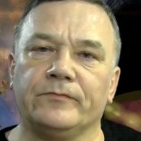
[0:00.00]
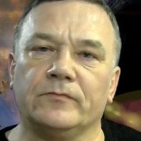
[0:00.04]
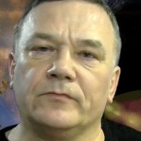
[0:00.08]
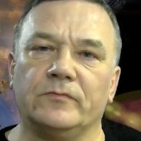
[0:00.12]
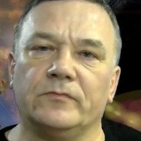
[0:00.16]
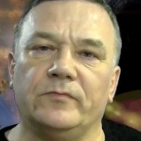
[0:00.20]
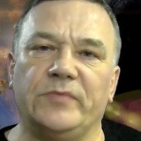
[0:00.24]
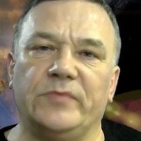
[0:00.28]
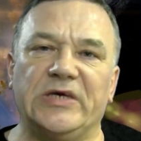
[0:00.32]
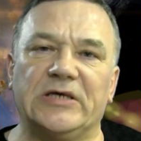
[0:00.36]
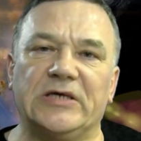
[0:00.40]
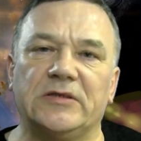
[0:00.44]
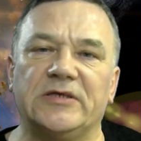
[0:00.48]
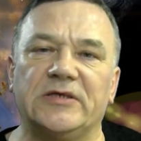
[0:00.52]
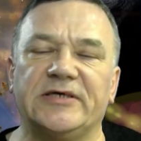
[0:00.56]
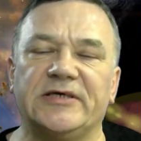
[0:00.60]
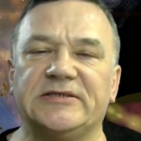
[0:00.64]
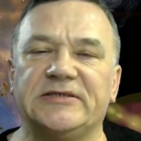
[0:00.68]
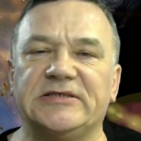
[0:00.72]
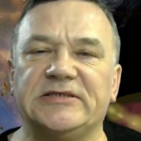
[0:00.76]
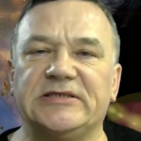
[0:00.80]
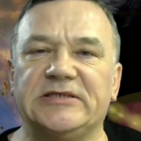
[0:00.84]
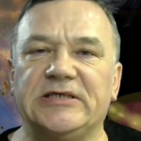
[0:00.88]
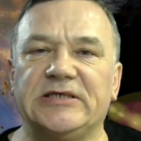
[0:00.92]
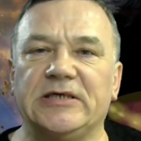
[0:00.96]
Белые
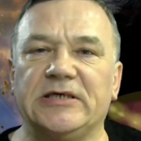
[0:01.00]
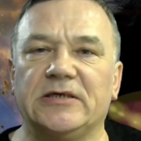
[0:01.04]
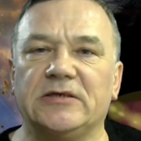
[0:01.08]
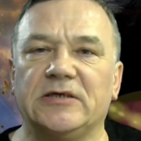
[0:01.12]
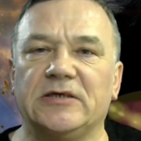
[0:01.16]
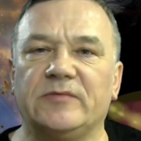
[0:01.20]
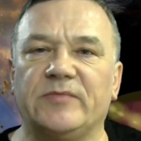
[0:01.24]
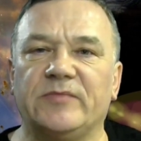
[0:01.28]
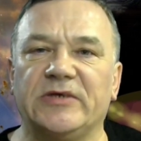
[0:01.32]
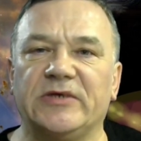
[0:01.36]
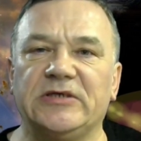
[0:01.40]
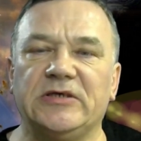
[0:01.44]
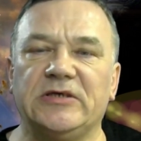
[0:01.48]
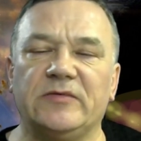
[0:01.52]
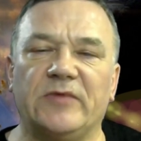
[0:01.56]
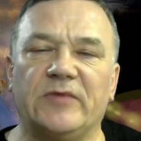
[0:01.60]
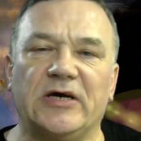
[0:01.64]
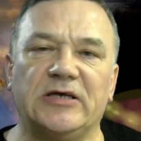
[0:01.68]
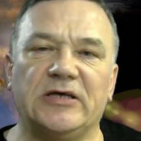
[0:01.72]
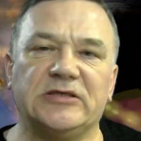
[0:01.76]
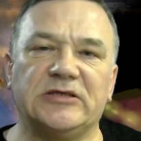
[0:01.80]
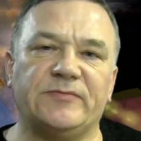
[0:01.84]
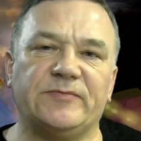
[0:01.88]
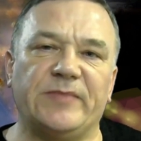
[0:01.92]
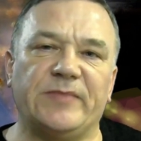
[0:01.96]
стены
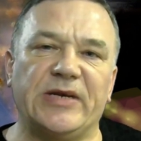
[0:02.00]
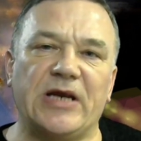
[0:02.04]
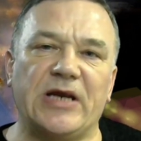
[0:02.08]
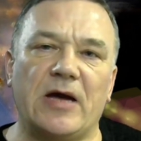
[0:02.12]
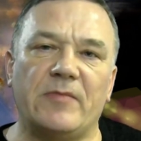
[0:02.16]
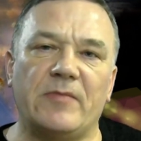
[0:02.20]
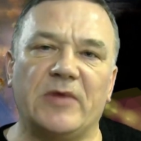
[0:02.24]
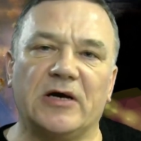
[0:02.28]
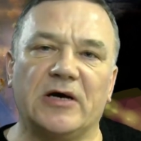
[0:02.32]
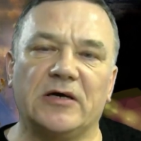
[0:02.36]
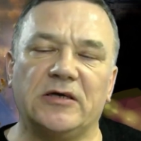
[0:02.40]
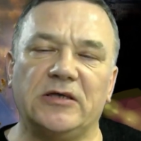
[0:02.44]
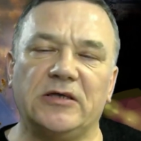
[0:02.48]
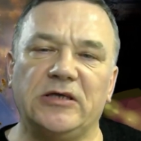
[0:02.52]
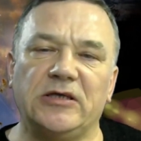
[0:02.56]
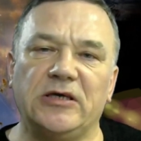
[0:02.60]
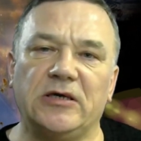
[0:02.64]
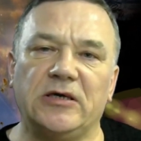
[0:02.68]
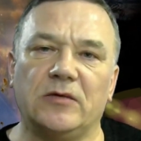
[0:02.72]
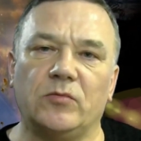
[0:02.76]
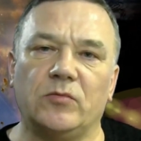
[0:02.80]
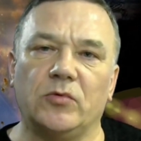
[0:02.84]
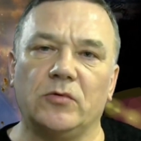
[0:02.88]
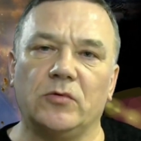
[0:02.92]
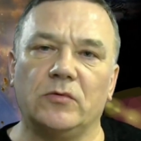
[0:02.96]
поднимались прямо к
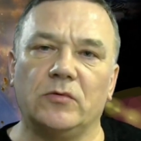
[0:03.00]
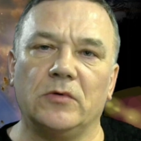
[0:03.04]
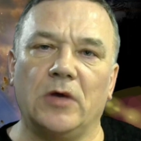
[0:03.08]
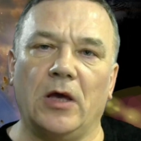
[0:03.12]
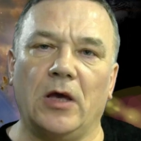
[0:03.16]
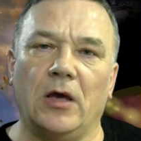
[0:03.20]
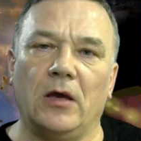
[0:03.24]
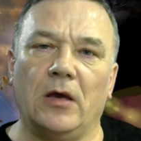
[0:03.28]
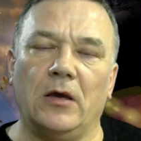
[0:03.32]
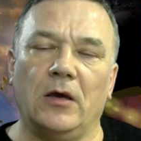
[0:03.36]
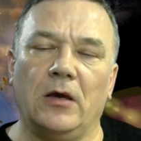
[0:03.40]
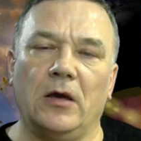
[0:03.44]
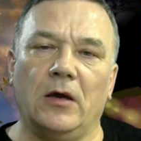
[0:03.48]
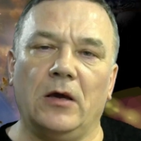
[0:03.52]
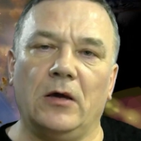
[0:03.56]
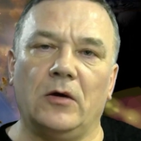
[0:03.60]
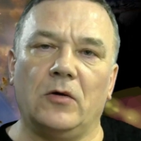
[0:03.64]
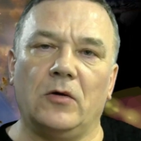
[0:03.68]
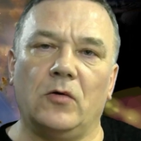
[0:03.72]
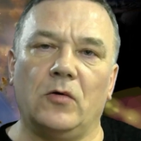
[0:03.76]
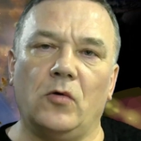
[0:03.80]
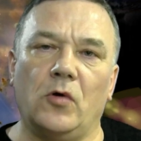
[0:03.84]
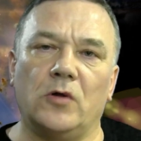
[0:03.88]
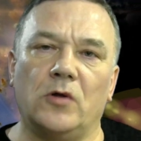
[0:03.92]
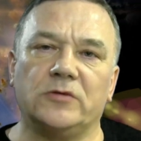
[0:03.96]
небу.
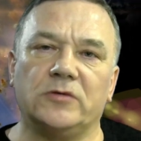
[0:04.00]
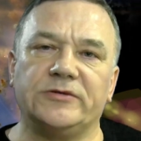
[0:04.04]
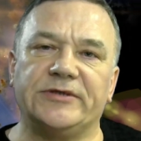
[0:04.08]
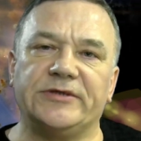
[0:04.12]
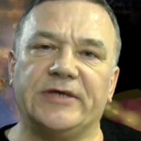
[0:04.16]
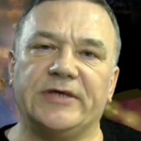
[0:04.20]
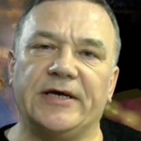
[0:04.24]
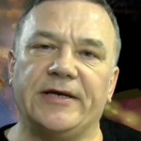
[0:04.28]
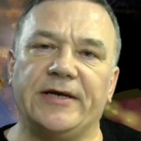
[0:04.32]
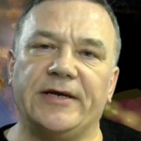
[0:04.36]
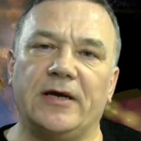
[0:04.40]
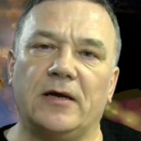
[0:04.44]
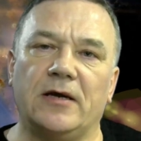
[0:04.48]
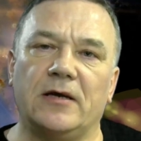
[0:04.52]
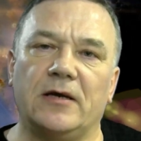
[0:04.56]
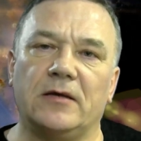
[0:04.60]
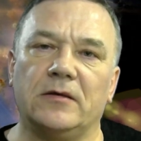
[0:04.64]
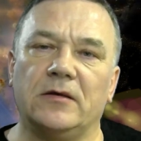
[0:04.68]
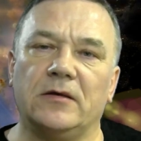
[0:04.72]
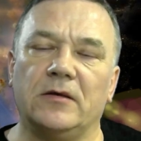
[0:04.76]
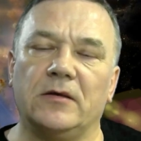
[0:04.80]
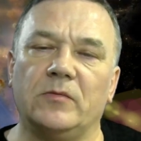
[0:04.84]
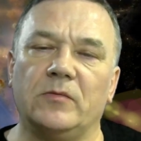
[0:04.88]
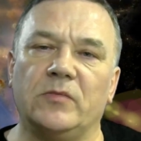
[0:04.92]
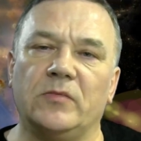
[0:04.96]
У алтаря
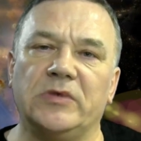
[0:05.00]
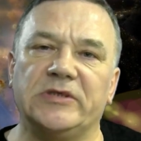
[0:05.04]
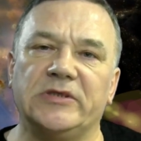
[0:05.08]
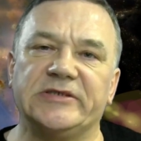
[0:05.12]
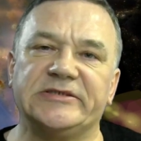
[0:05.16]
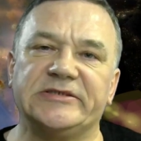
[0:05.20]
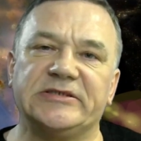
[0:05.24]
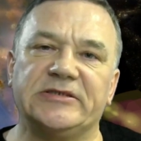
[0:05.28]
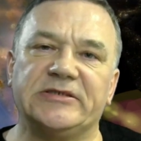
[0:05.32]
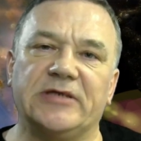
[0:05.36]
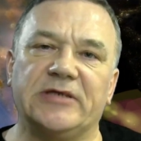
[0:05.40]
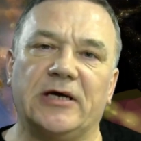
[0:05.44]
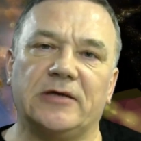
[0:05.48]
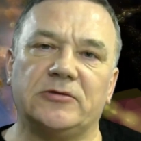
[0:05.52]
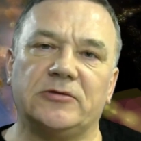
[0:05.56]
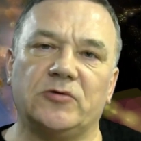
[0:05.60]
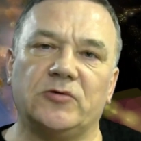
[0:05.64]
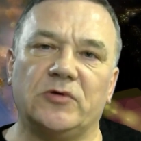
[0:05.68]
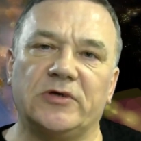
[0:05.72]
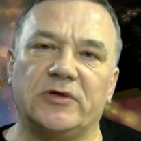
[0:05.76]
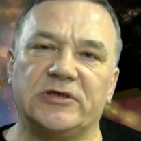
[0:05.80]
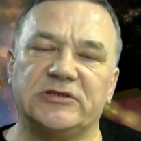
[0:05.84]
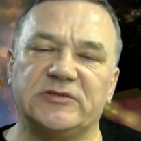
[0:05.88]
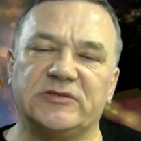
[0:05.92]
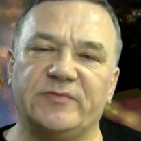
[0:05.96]
была
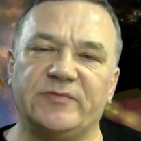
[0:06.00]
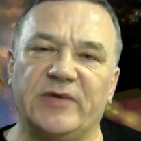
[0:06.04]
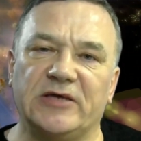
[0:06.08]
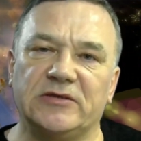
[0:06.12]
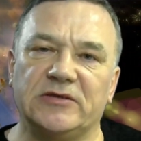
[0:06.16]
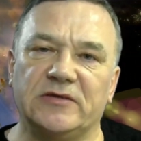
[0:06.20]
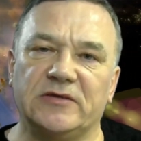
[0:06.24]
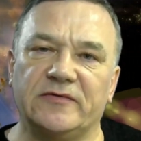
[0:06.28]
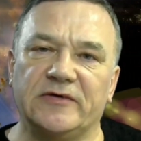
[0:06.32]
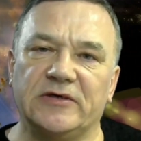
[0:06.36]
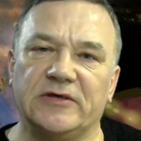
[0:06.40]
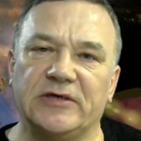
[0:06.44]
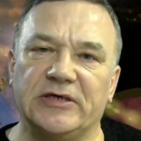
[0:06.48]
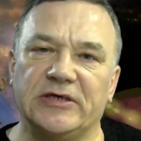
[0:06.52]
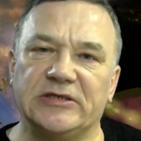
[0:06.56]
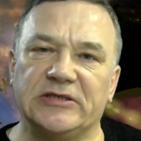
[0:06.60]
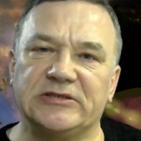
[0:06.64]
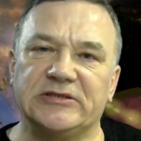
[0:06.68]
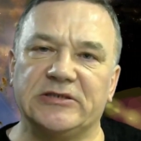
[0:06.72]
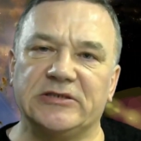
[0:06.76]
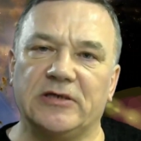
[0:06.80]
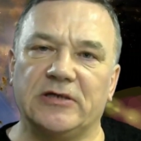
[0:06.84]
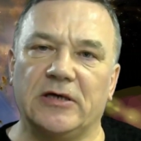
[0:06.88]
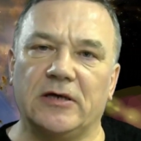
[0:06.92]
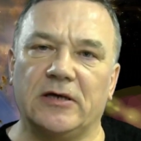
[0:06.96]
статуя распятого
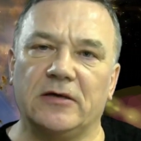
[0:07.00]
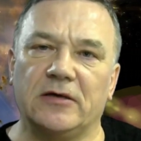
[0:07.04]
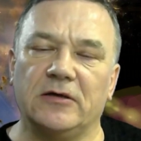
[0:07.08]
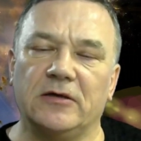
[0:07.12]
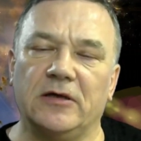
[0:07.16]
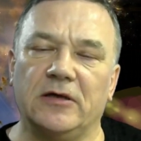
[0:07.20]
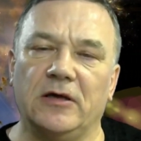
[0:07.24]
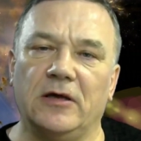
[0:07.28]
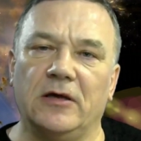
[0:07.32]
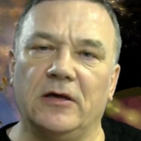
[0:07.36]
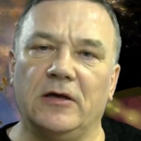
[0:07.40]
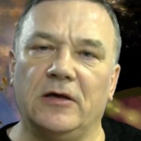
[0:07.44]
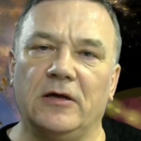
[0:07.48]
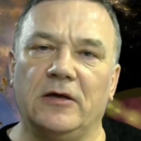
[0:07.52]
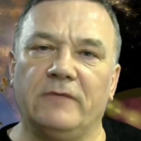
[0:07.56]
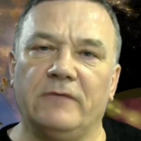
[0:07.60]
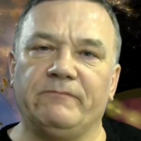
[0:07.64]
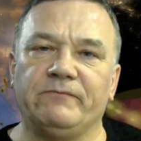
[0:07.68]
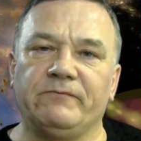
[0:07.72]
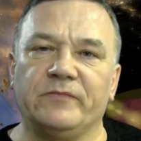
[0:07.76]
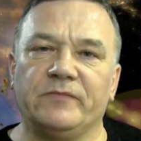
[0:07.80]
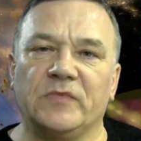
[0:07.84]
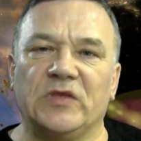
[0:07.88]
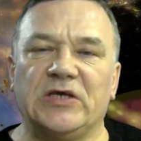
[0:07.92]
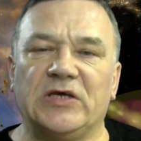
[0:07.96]
Христа.
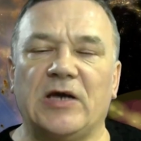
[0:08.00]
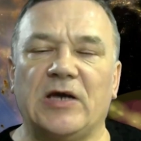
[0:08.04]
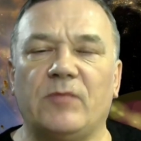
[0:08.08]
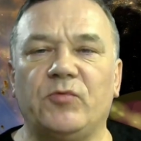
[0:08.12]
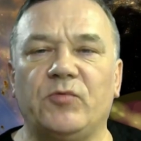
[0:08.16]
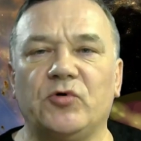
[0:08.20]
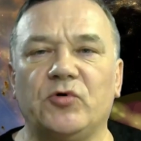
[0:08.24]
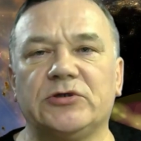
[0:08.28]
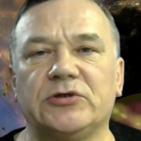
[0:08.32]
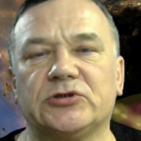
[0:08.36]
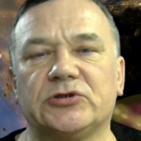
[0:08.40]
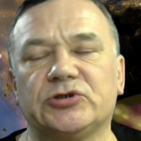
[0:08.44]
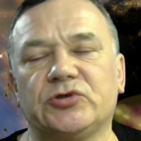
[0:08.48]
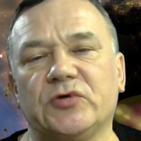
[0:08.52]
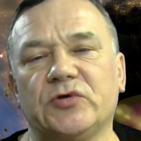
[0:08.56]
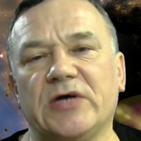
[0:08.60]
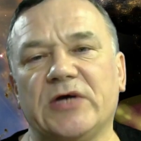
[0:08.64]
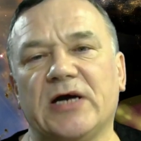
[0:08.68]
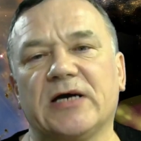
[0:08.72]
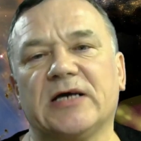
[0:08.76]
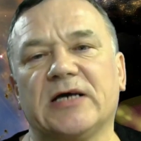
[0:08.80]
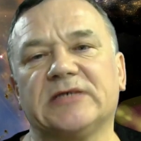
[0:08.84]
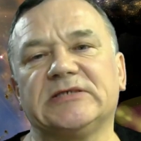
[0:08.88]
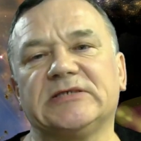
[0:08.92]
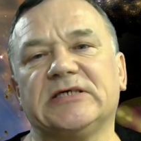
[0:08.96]
Я понял, что
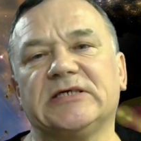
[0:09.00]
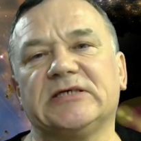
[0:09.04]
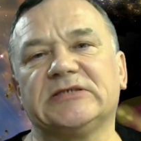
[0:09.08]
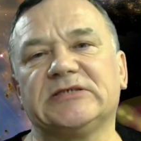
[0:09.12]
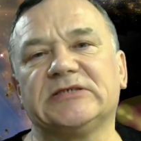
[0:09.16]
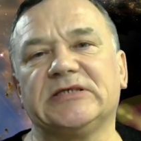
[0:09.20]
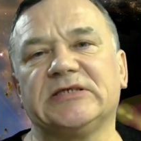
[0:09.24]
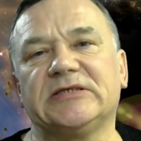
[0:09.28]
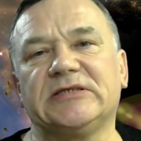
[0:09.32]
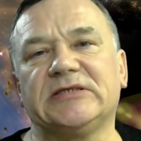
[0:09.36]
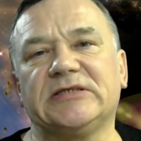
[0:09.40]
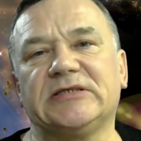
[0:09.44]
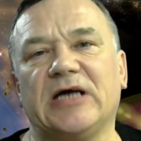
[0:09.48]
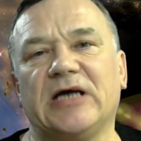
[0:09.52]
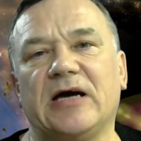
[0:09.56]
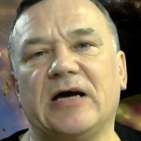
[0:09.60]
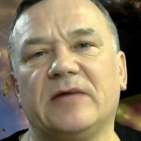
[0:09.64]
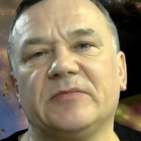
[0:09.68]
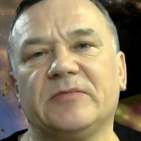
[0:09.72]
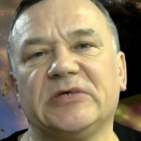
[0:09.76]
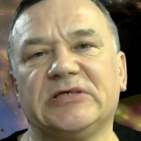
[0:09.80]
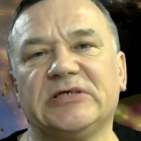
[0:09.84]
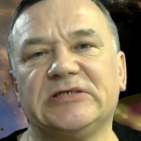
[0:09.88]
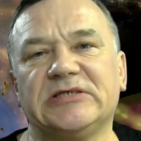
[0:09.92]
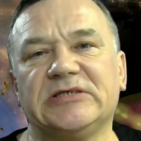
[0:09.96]
я оказался
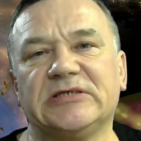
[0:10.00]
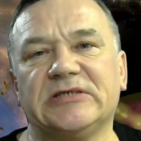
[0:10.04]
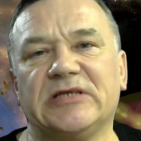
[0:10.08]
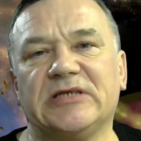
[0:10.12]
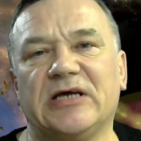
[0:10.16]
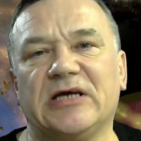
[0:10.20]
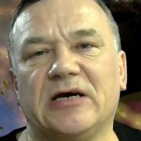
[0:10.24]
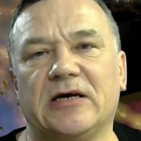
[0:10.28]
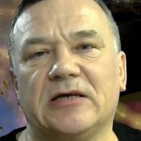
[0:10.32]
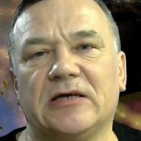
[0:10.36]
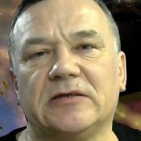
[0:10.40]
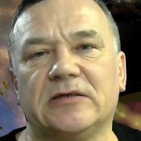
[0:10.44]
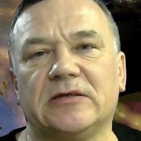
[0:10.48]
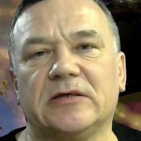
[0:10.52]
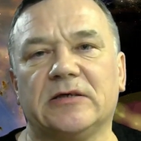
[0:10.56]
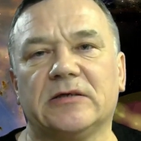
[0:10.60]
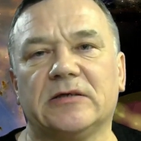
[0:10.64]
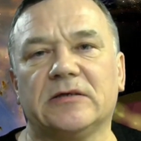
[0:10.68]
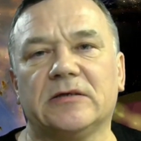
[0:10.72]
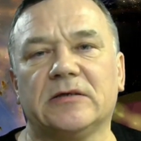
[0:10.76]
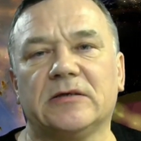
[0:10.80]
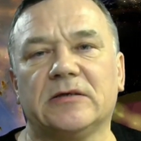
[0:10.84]
там, где надо.